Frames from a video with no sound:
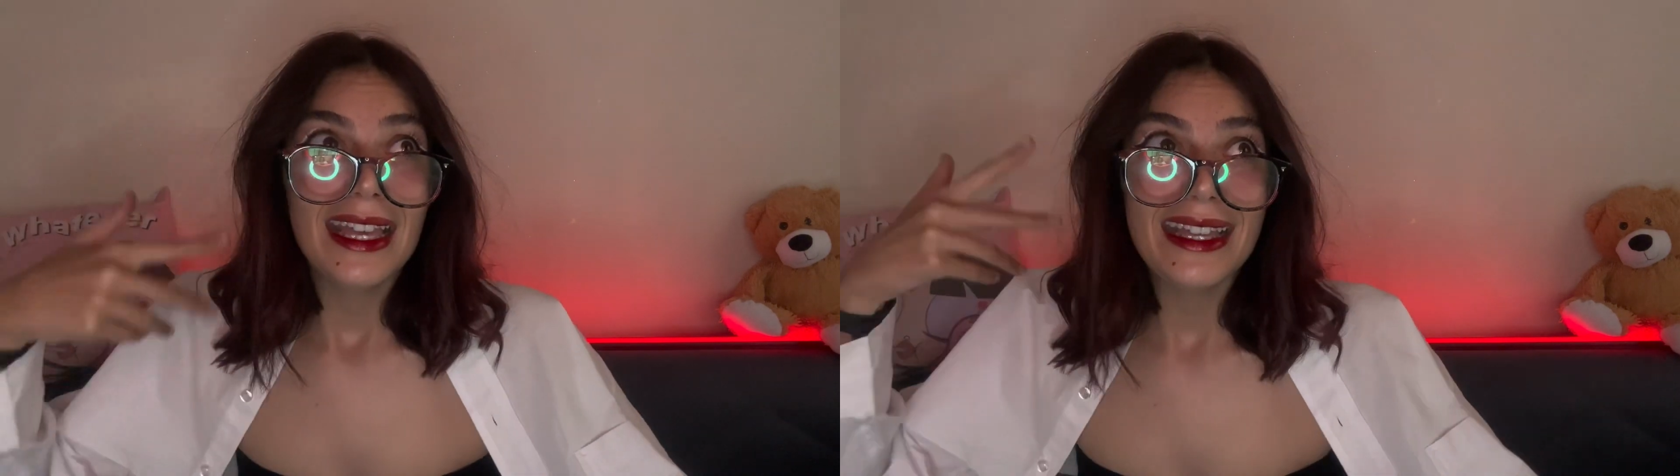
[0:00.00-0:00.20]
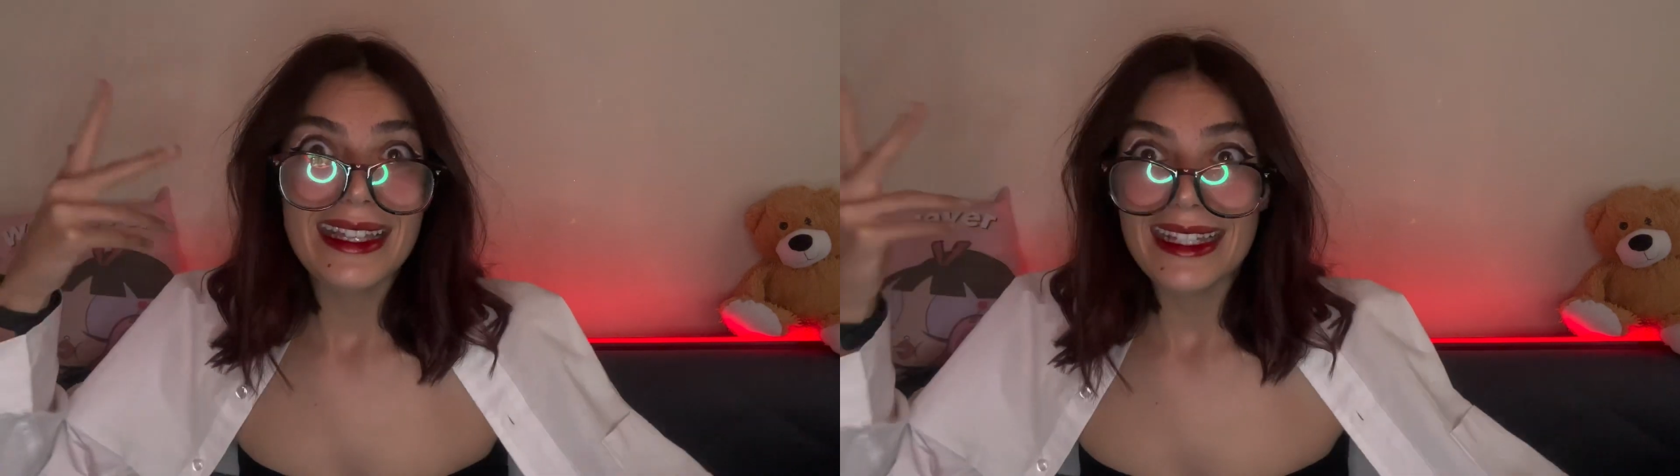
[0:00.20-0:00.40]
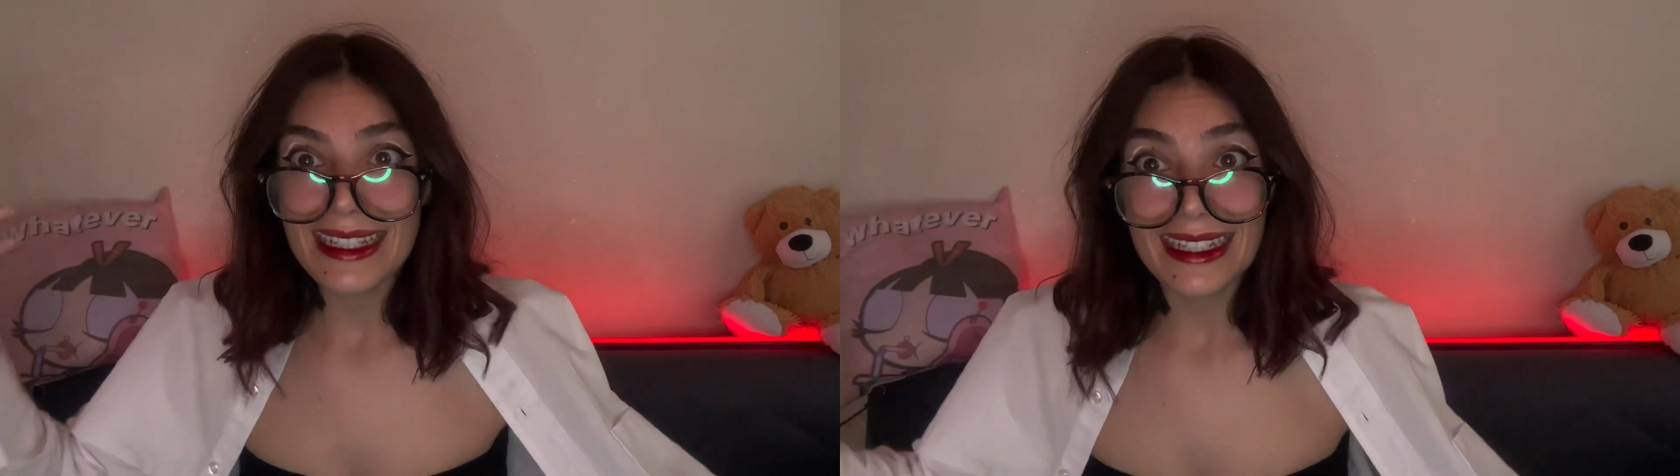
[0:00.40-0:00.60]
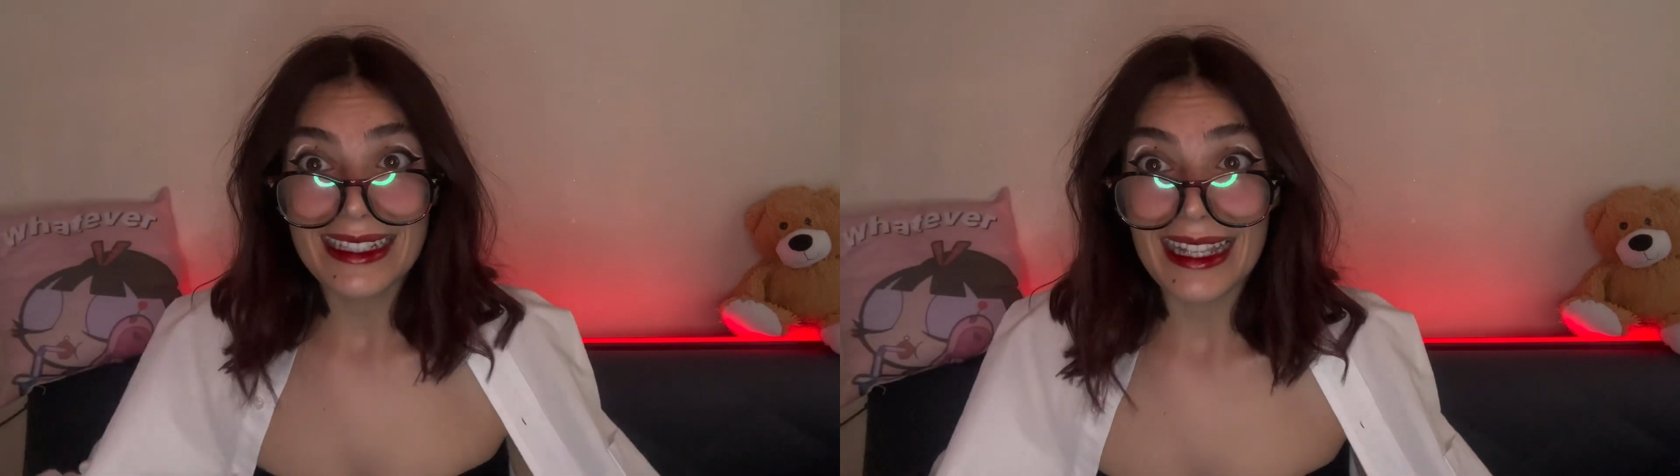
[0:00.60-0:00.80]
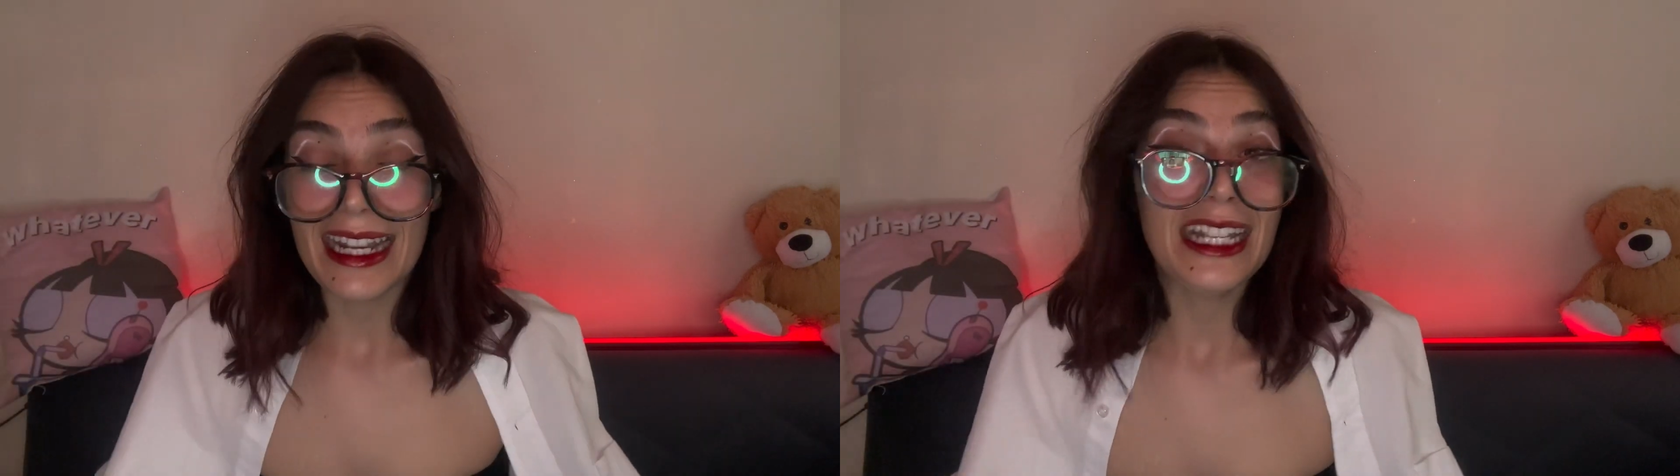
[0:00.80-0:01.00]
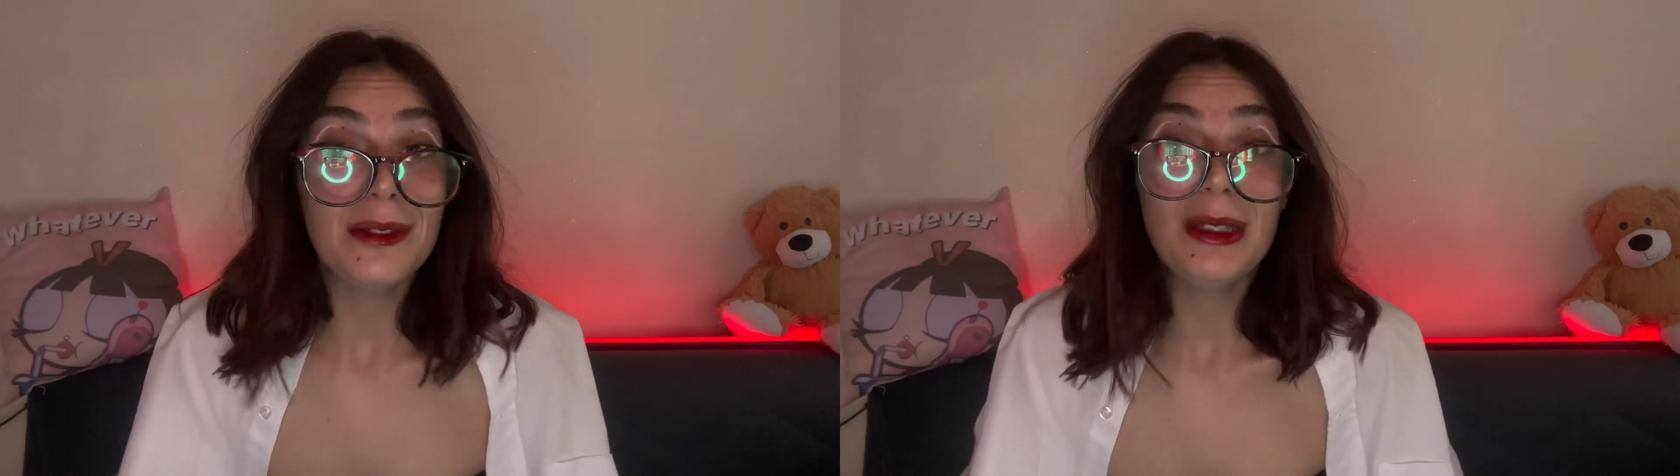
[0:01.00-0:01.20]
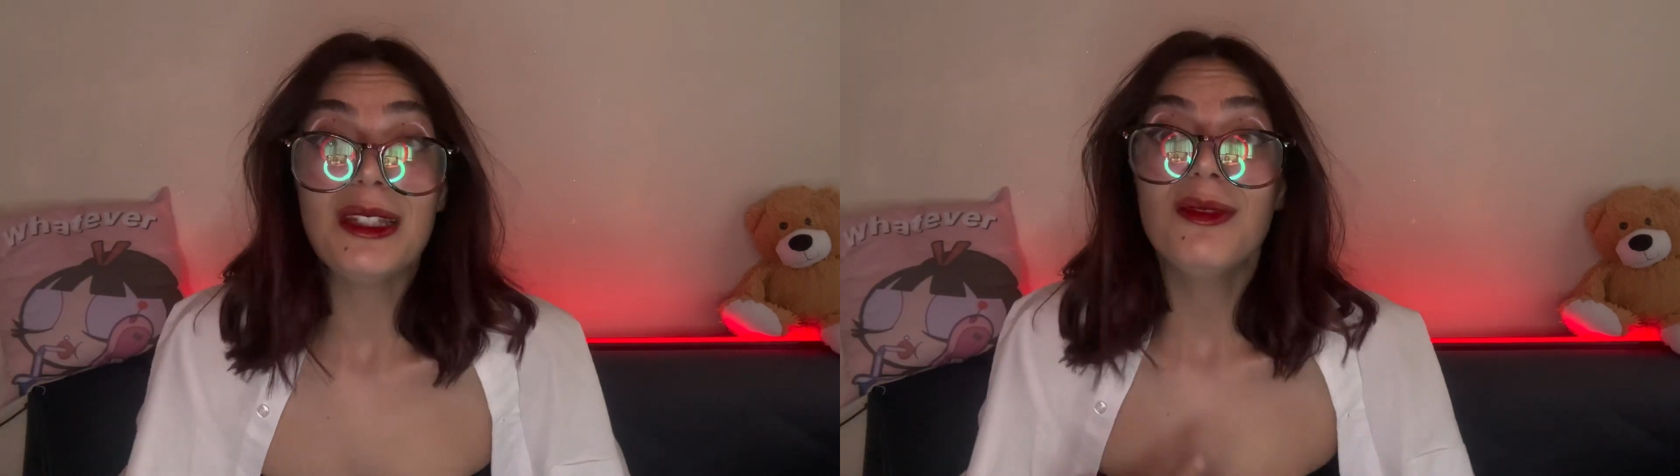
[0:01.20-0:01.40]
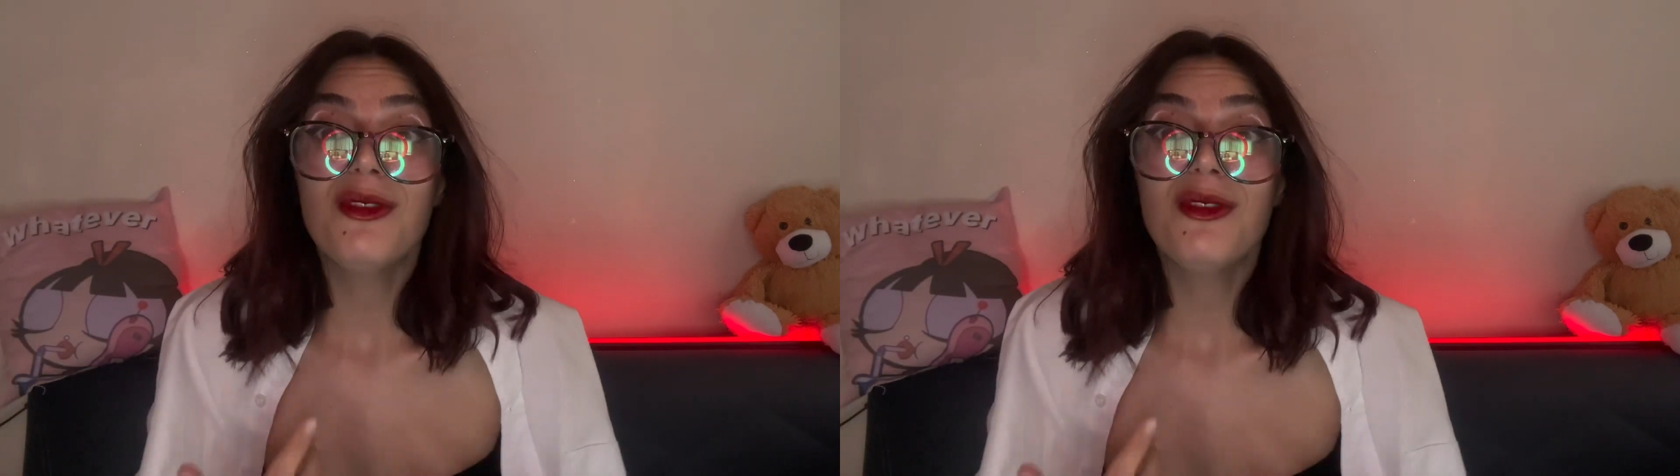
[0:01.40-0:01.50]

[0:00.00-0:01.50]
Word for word: e, İngiltere gibi gibi